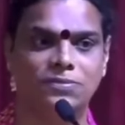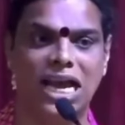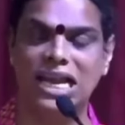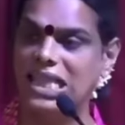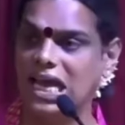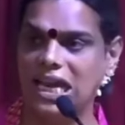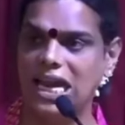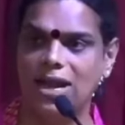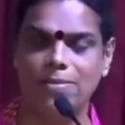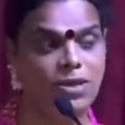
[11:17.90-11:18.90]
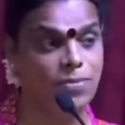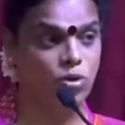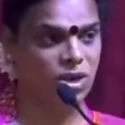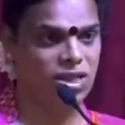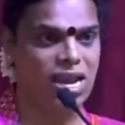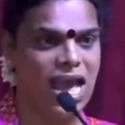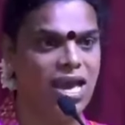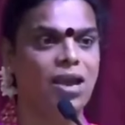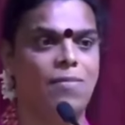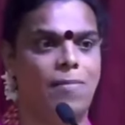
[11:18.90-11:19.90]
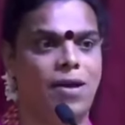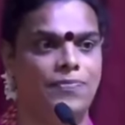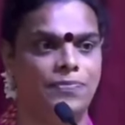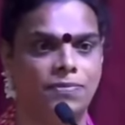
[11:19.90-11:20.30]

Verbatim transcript: अरे त्या कल्याणामध्ये मी कुठेतरी आहे का बाबा